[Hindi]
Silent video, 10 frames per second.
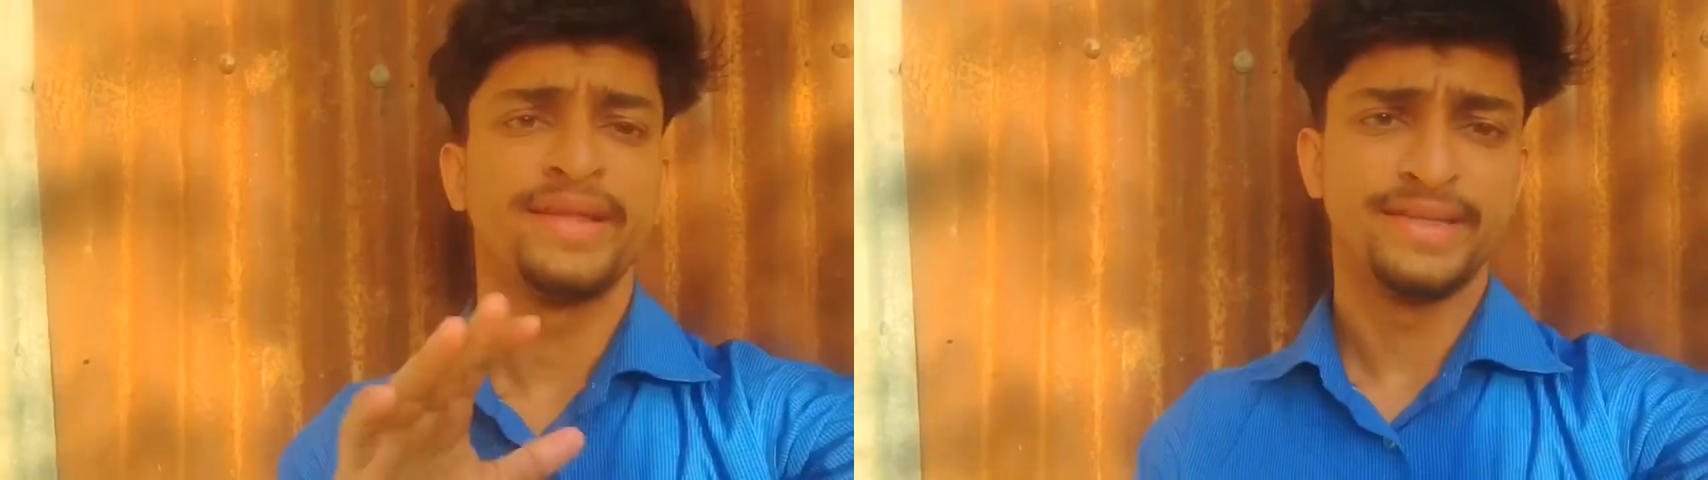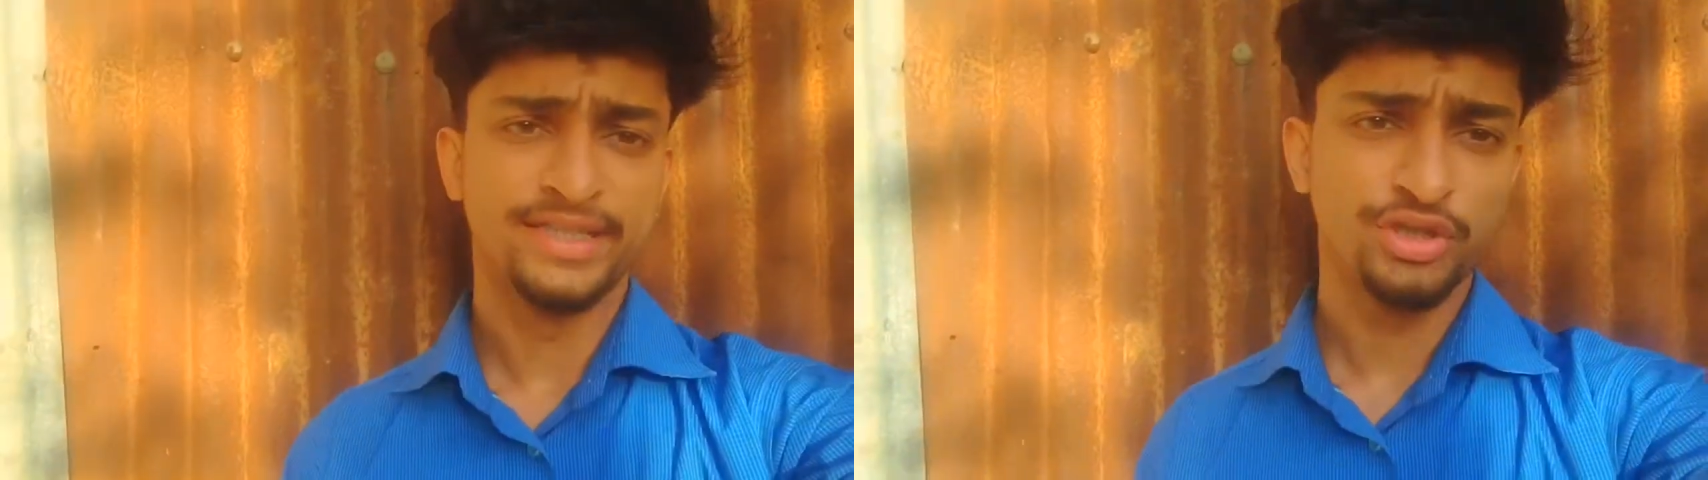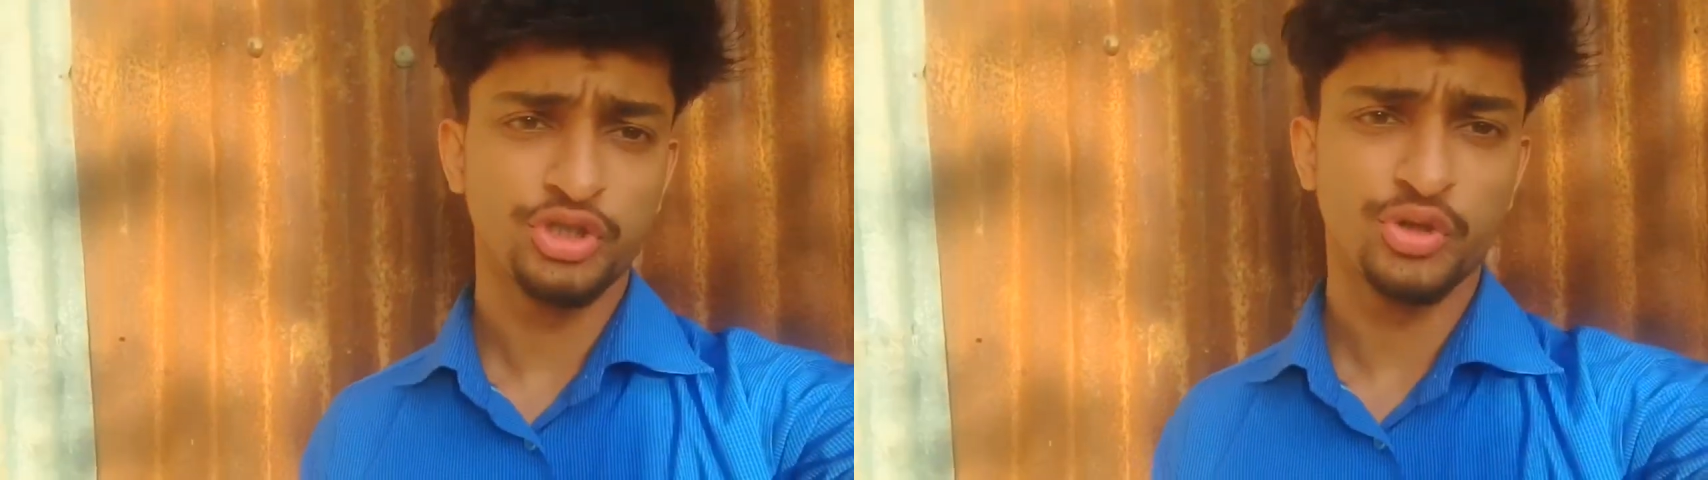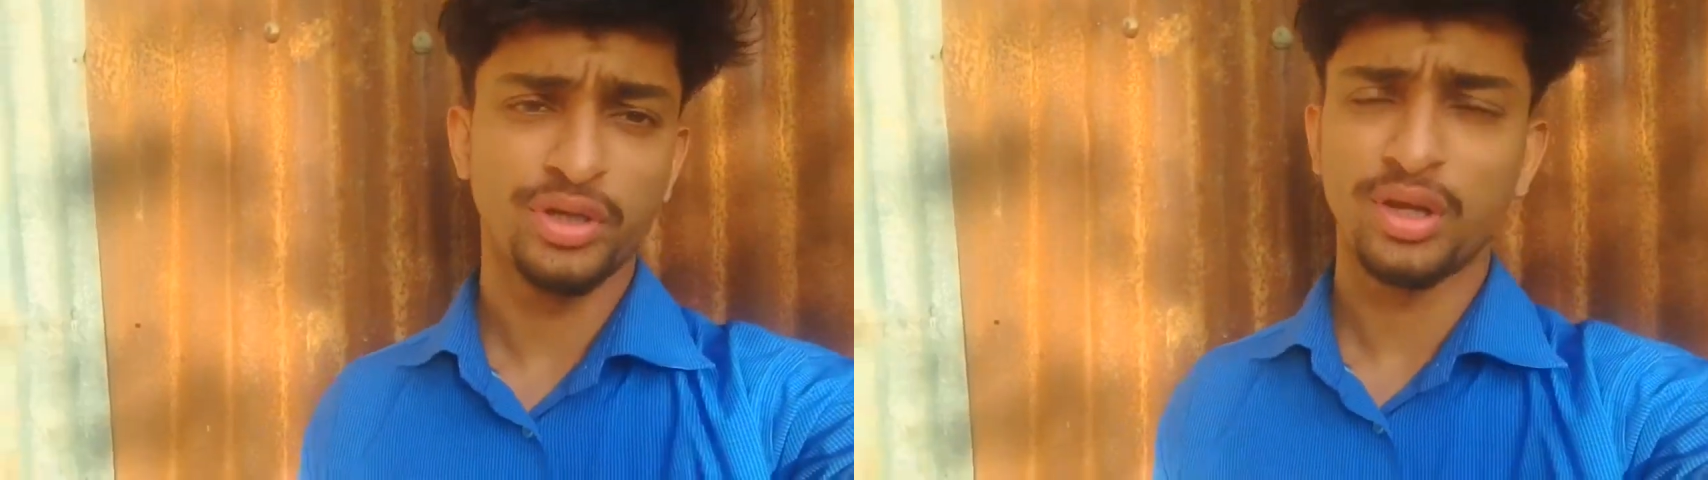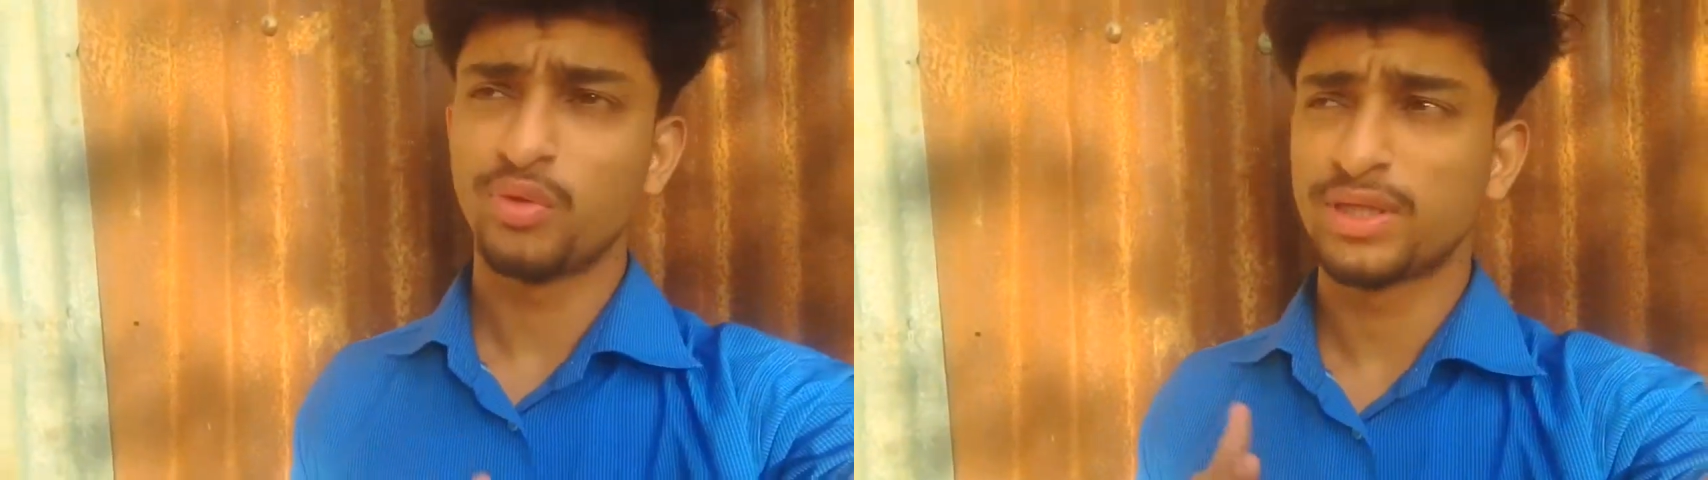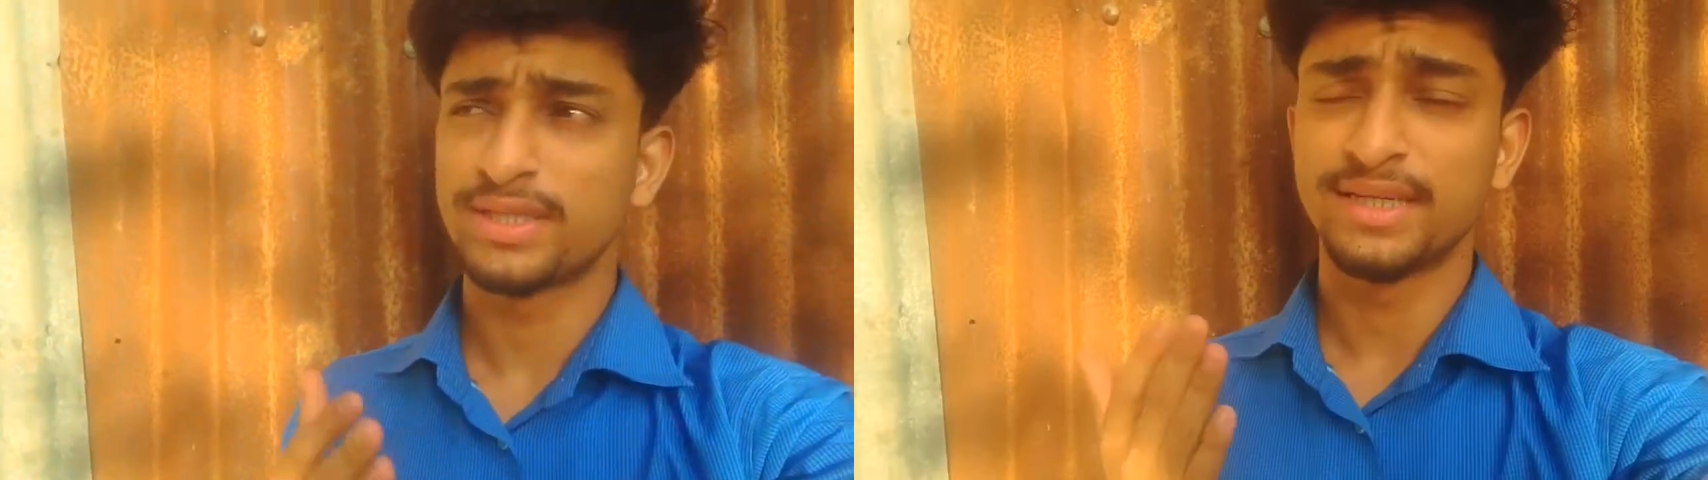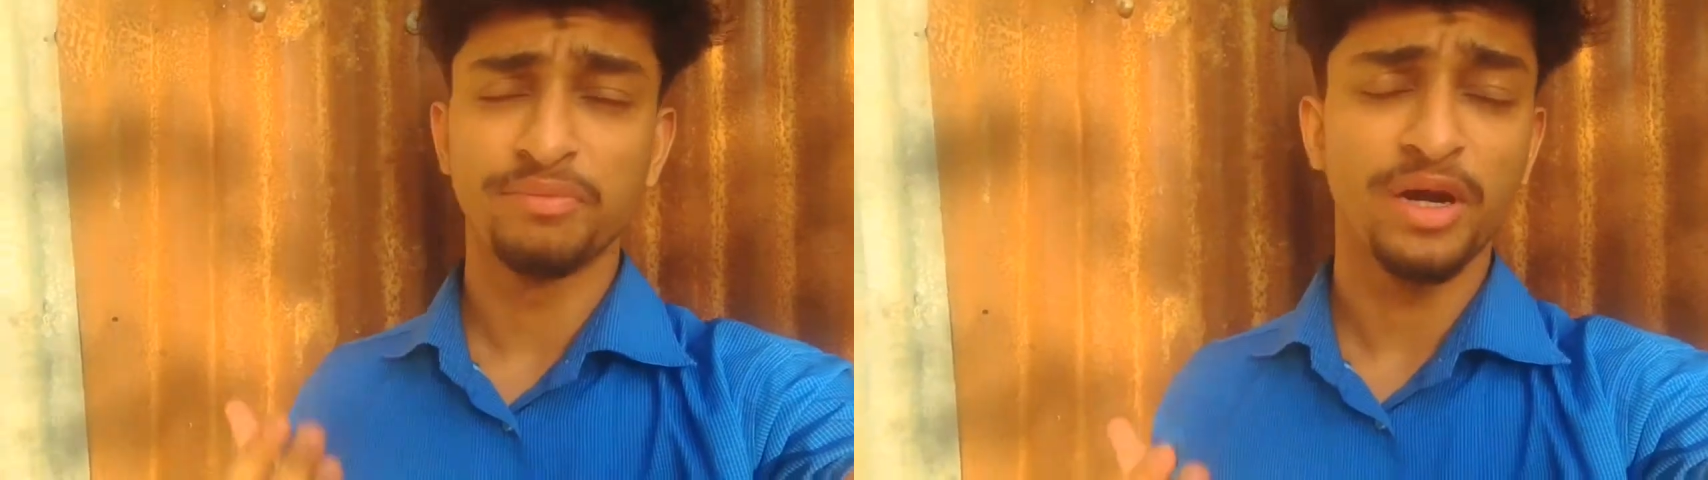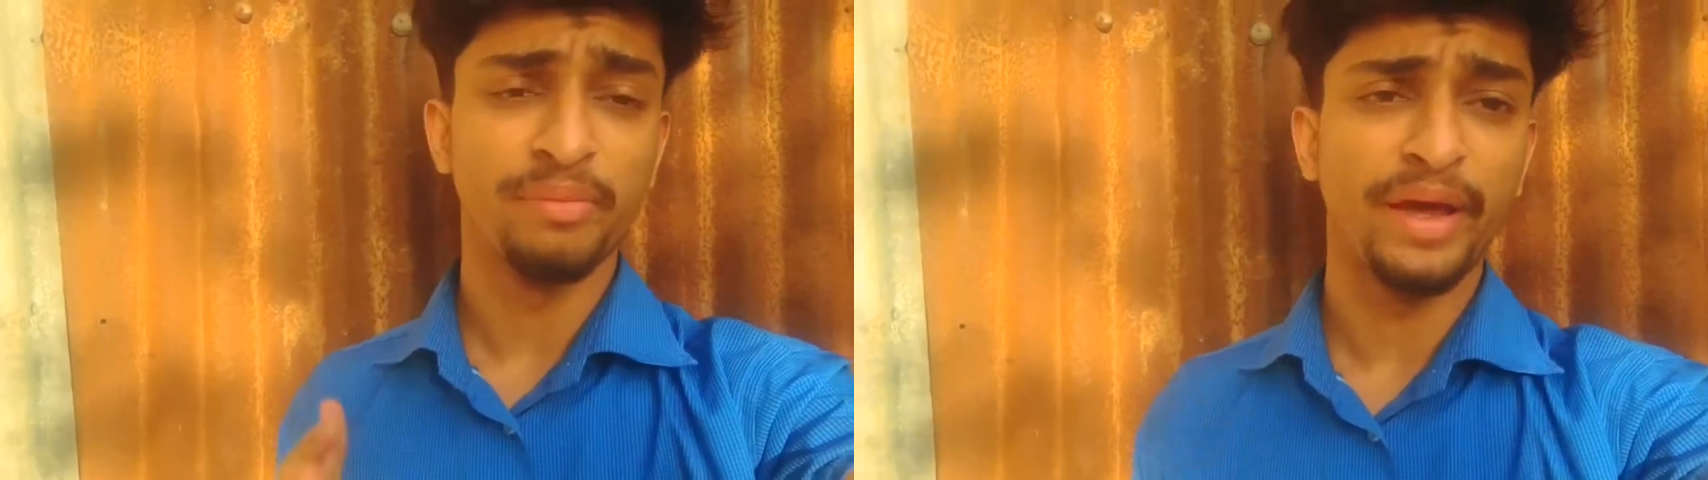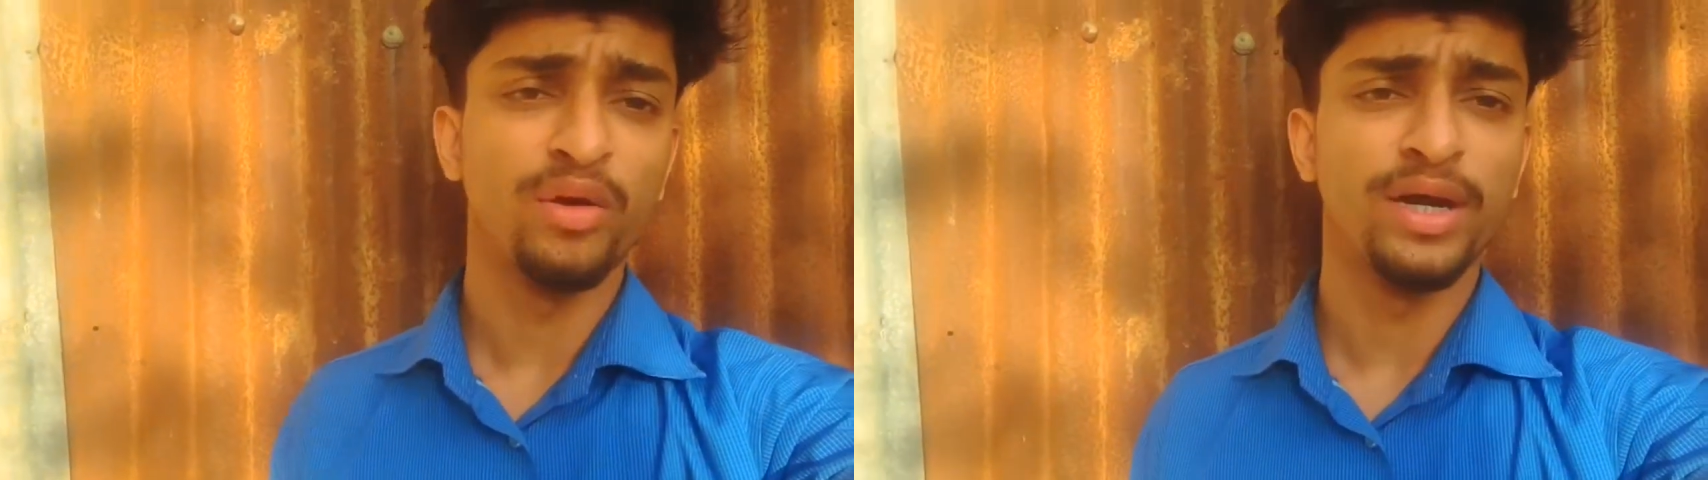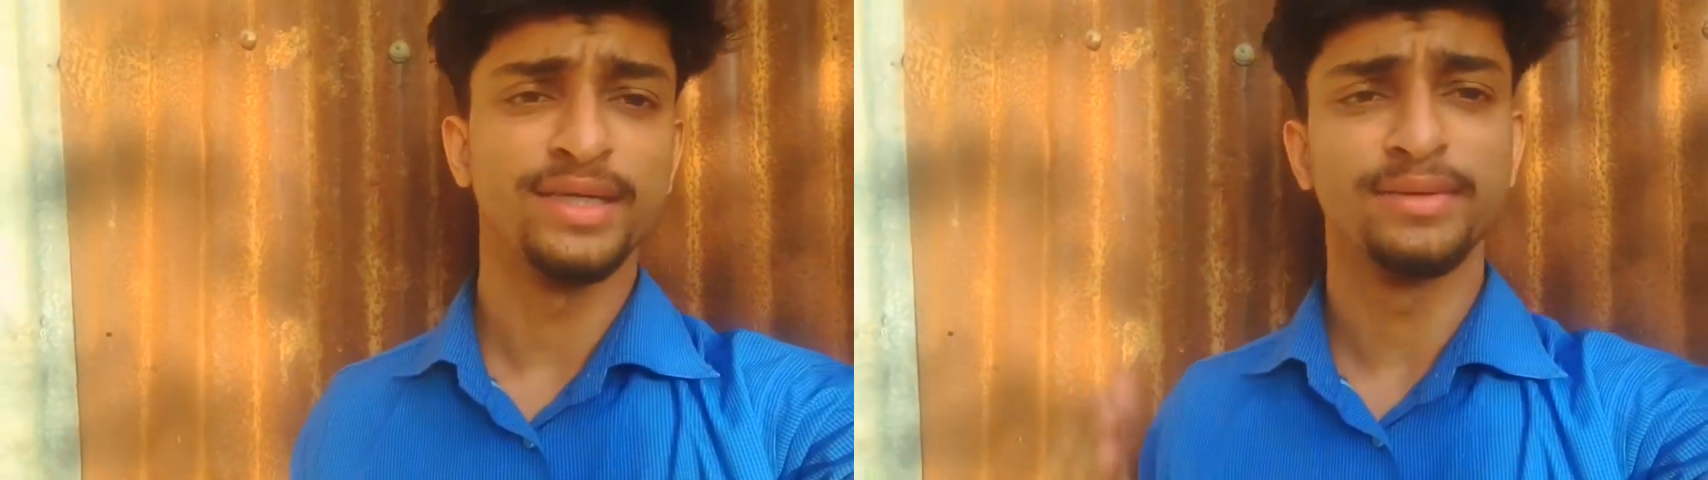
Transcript: देन जो स्टोरी होता है वो होता है सम्राट भाई को लेकर